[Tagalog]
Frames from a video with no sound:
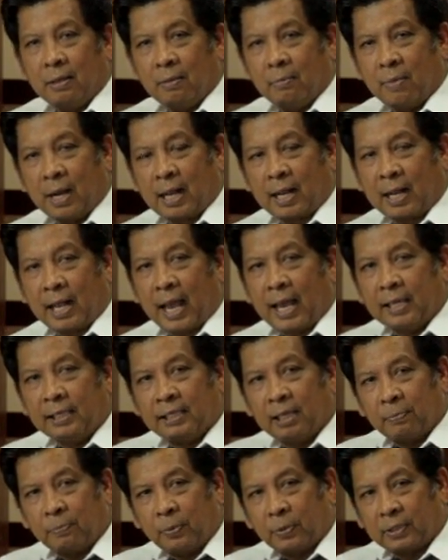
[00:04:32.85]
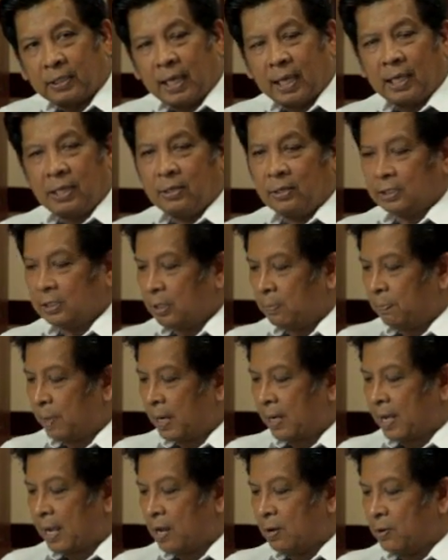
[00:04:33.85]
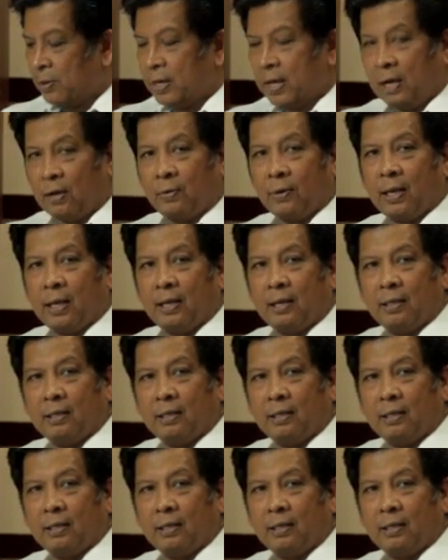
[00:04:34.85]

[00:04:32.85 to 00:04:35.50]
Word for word: magkaisa po tayo sa pagkaunawa